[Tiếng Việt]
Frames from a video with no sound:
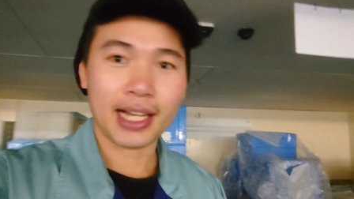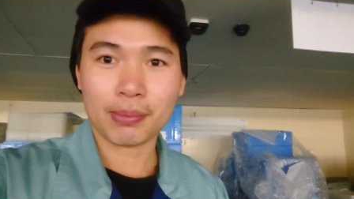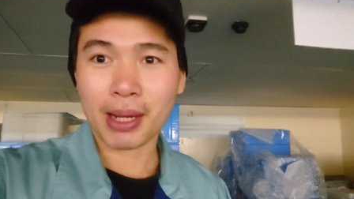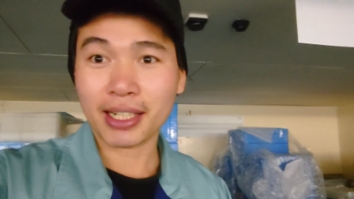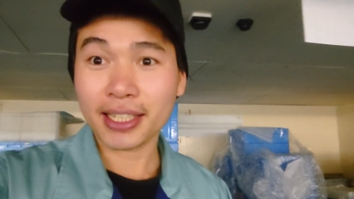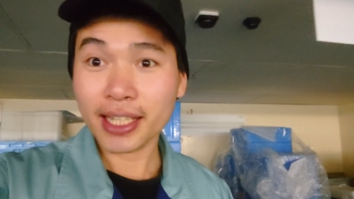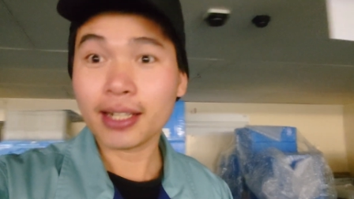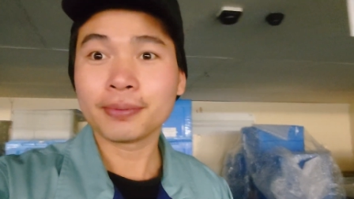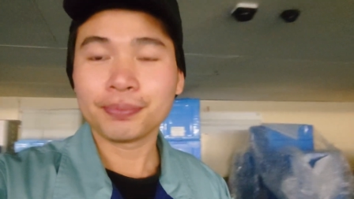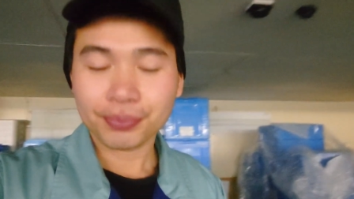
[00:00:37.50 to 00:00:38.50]
để các bạn đi
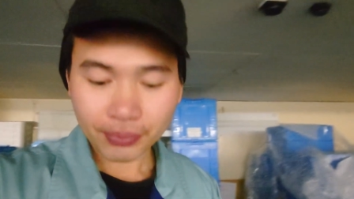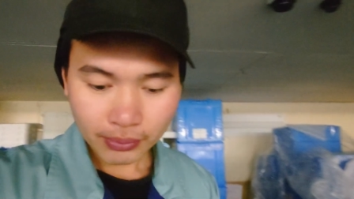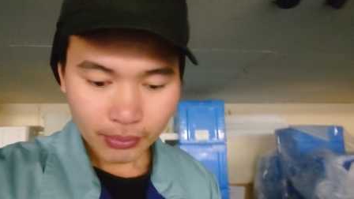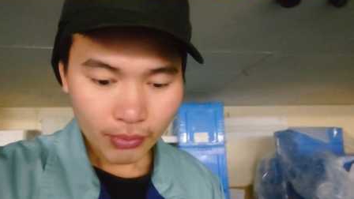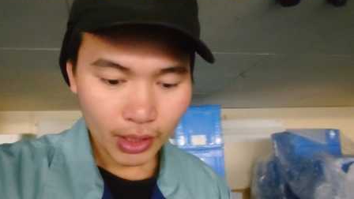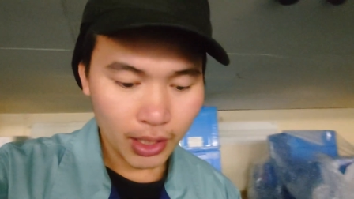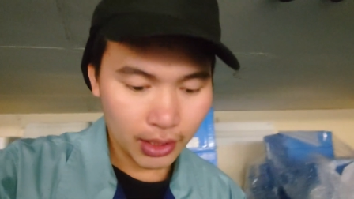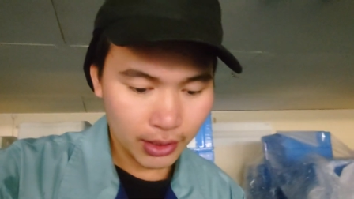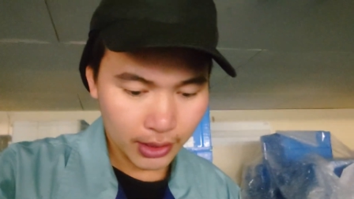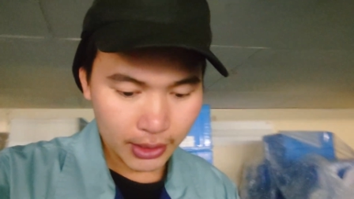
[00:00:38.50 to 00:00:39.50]
ha
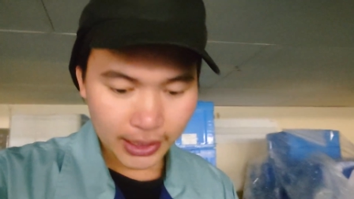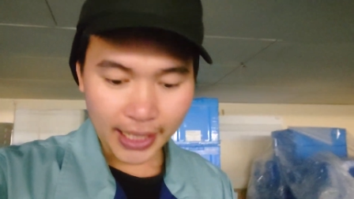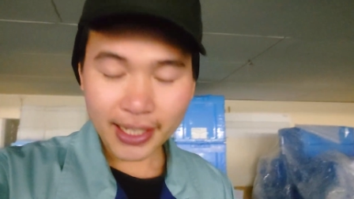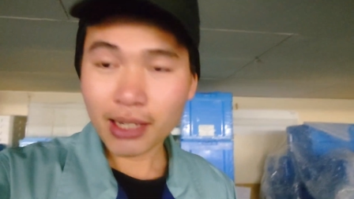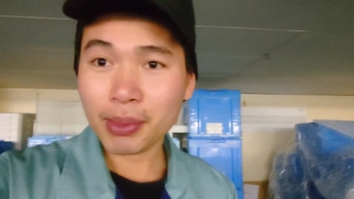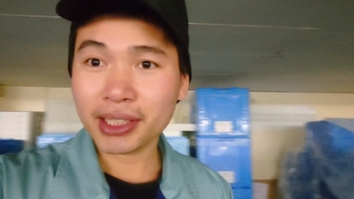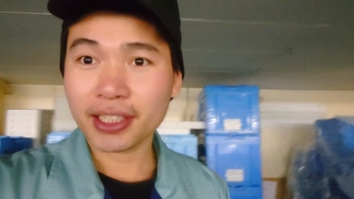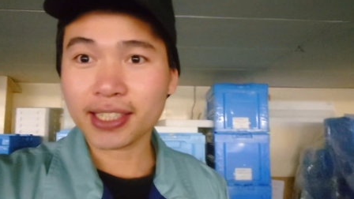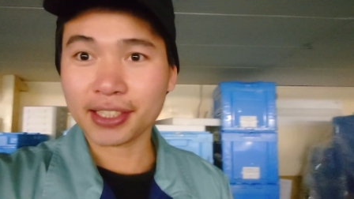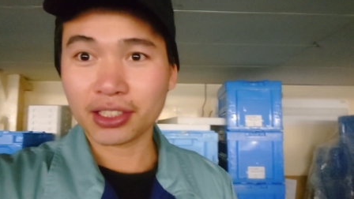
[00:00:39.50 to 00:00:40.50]
cái này là mình
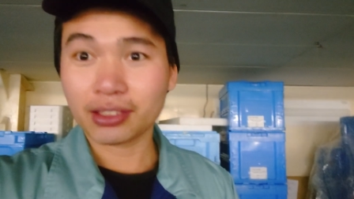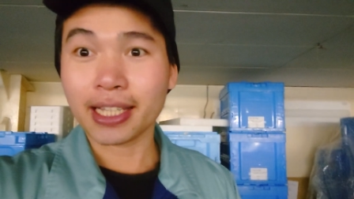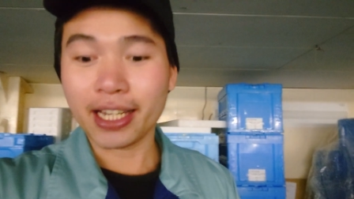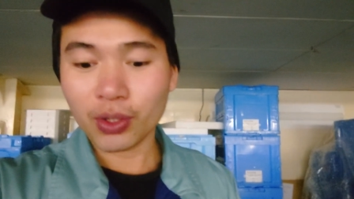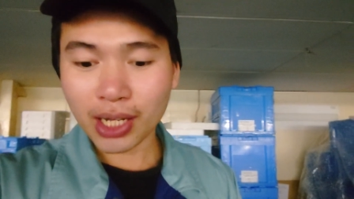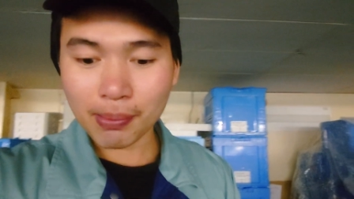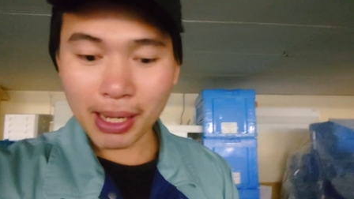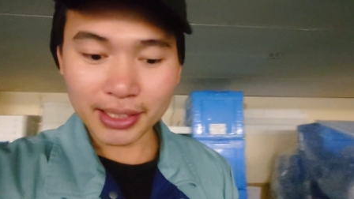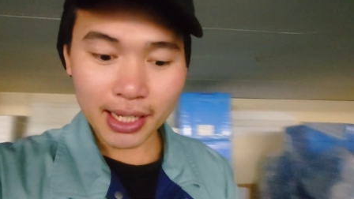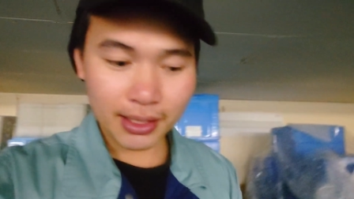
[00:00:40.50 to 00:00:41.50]
chia sẻ thực tế luôn các
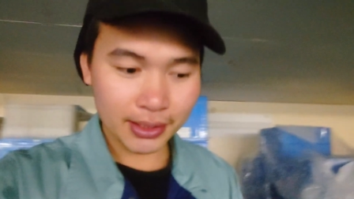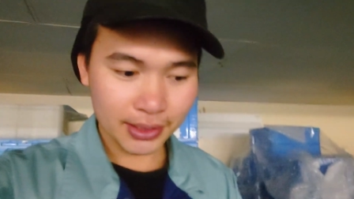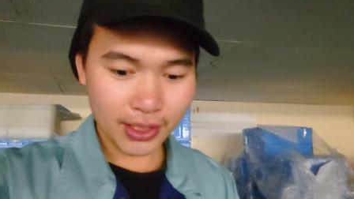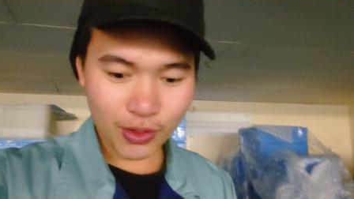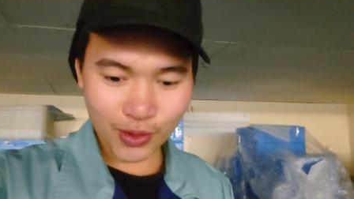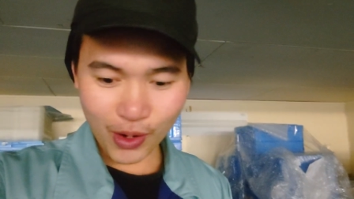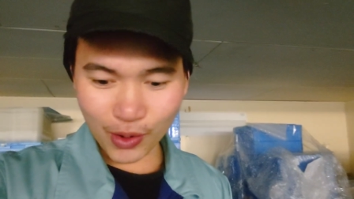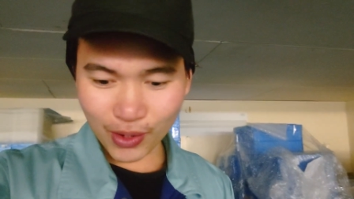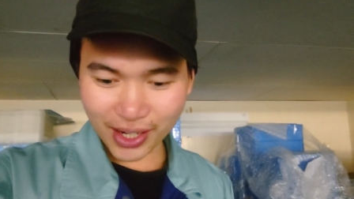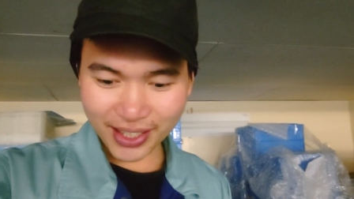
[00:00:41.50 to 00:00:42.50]
bạn nhé chứ không
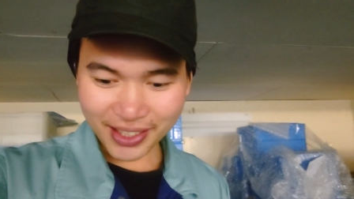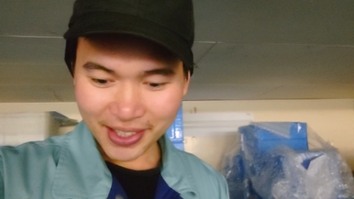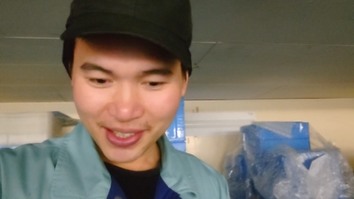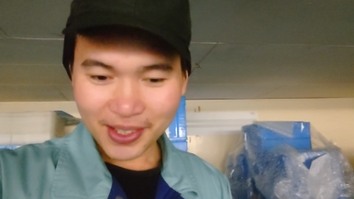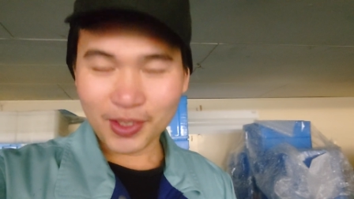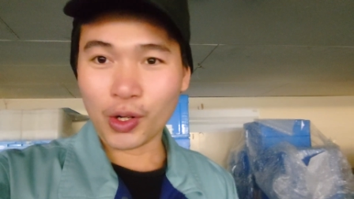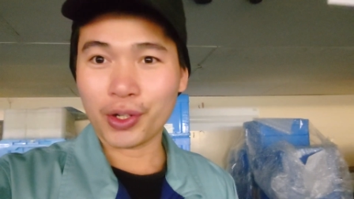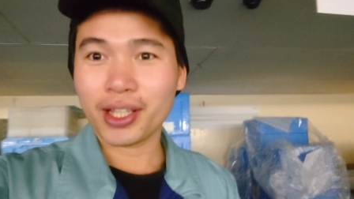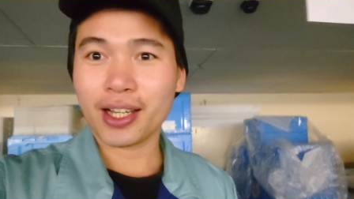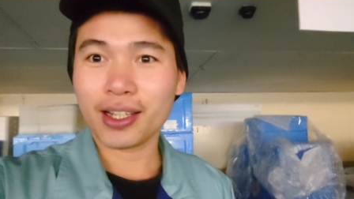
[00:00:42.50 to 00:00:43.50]
có à,
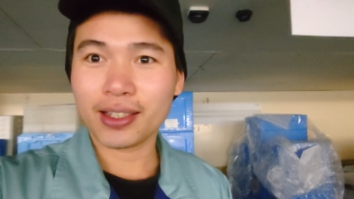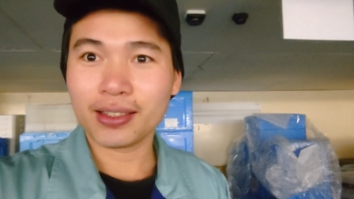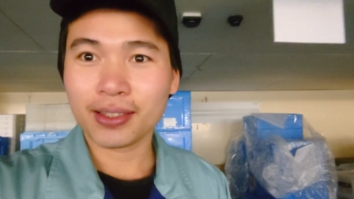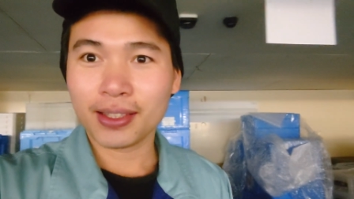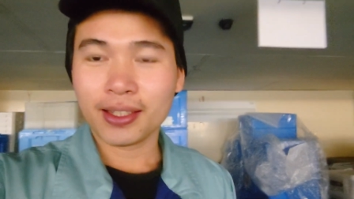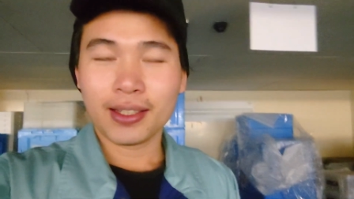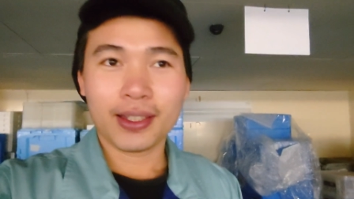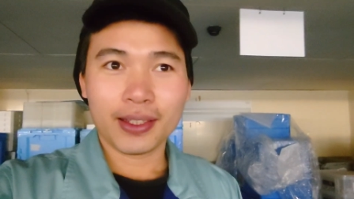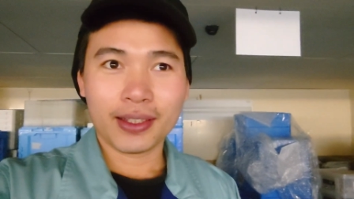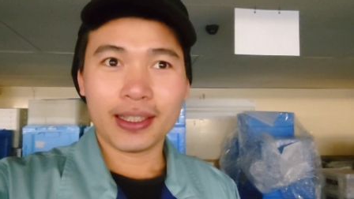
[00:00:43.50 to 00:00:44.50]
nói à,
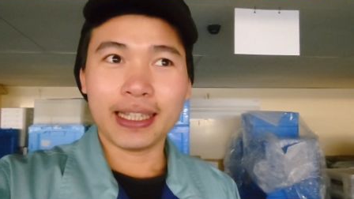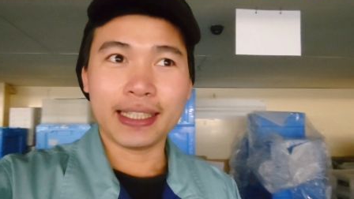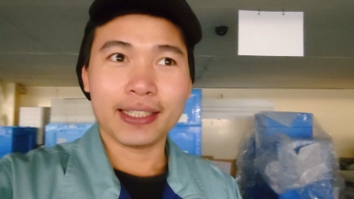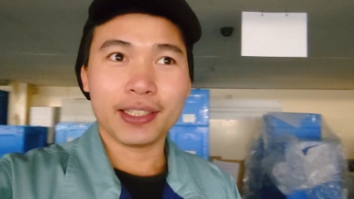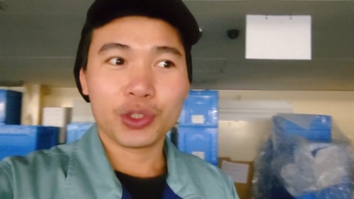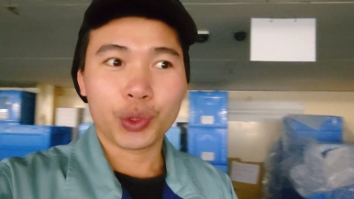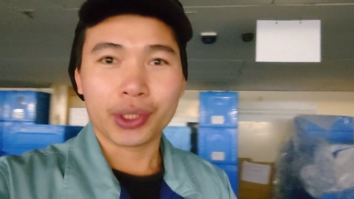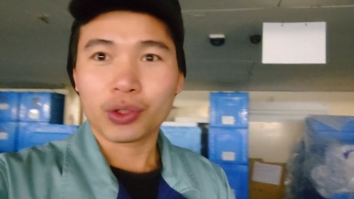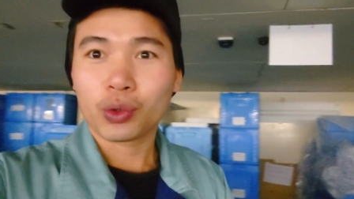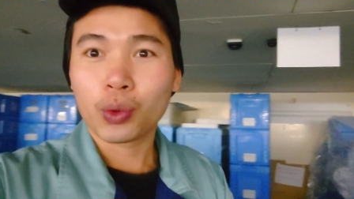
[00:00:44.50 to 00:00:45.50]
lý
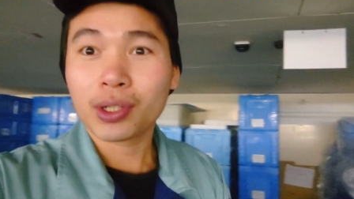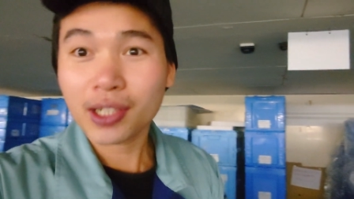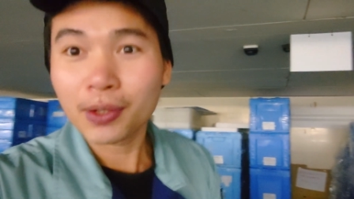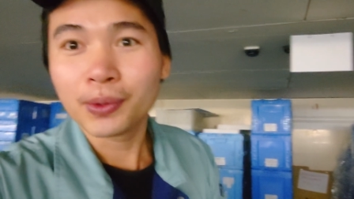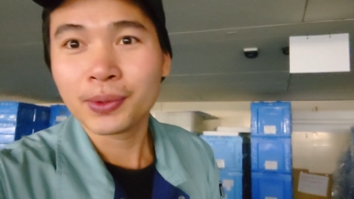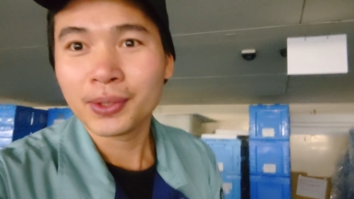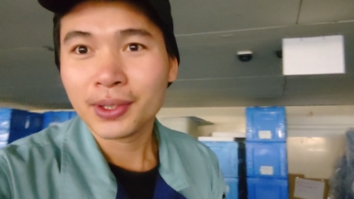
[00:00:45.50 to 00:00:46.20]
thuyết thuông đâu